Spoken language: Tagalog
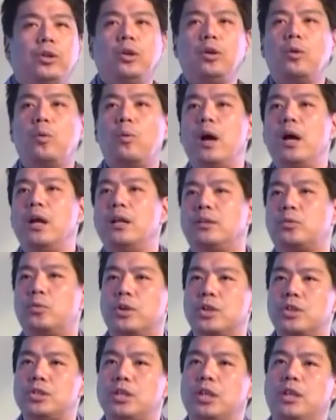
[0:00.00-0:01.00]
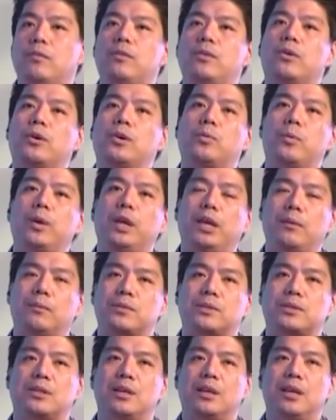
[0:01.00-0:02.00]
you want to achieve your
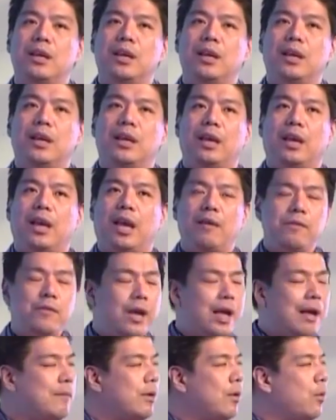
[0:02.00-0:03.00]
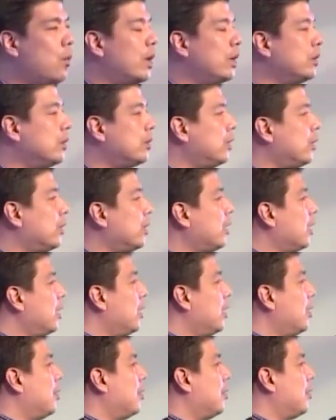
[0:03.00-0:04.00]
dreams? Have you ever wondered,
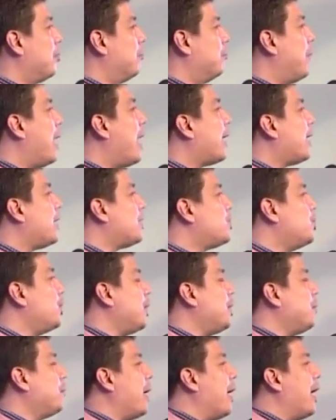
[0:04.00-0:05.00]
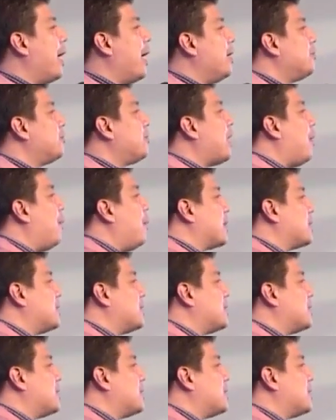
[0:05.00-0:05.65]
bakit yung iba, ang tawag